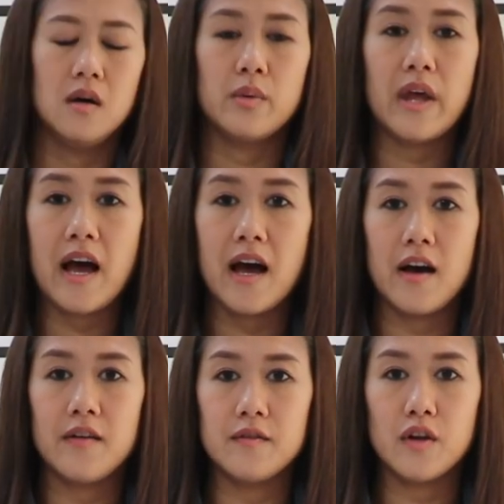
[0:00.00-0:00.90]
We
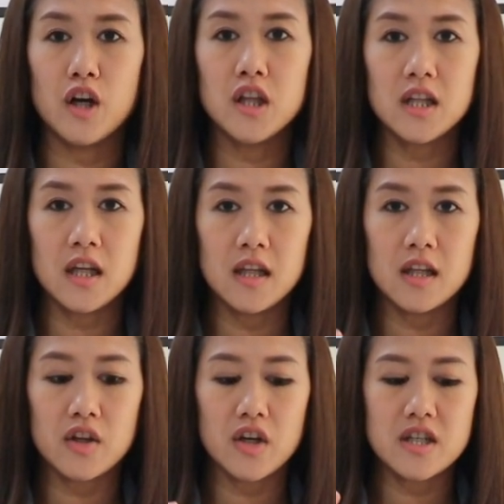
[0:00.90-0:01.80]
have laundry
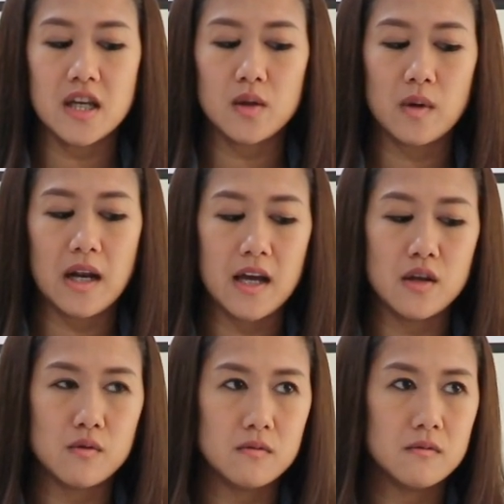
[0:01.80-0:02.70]
detergent. Wala
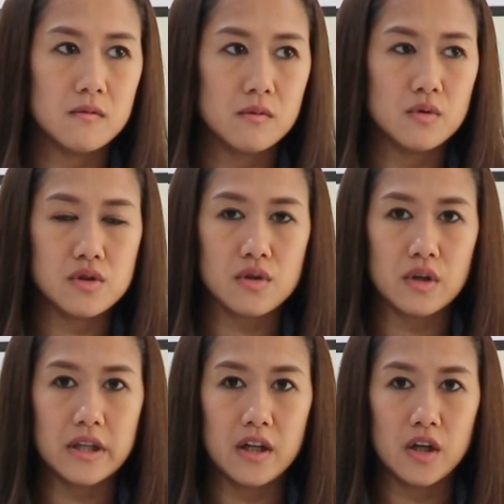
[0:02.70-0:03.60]
yung gusto
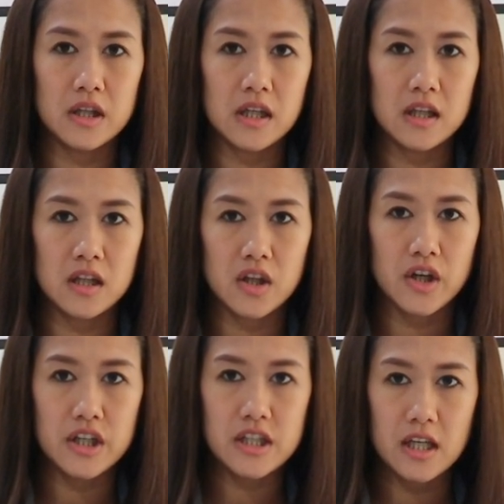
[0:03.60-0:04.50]
ko na laundry
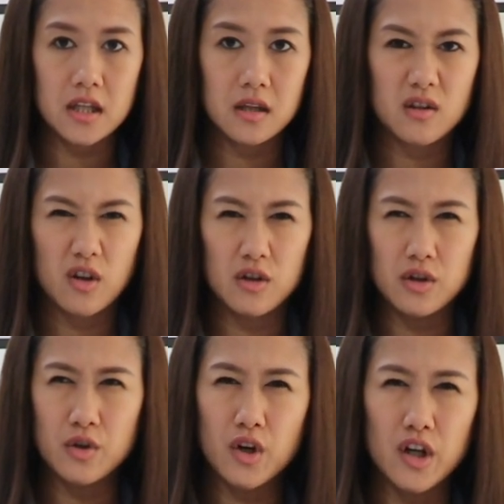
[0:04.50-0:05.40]
detergent.
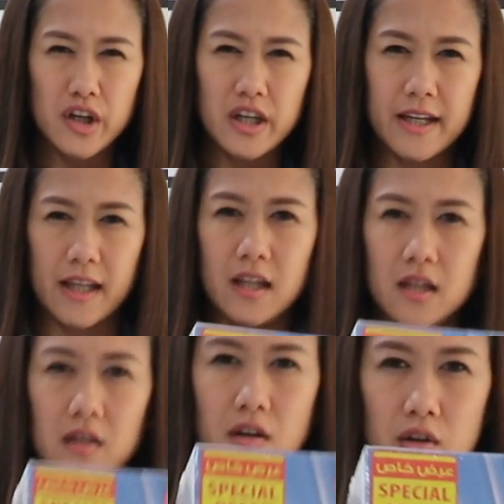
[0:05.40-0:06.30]
Yung color
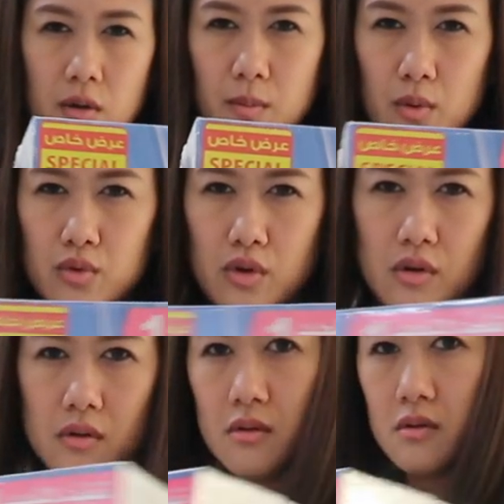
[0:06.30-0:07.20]
green, color blue to.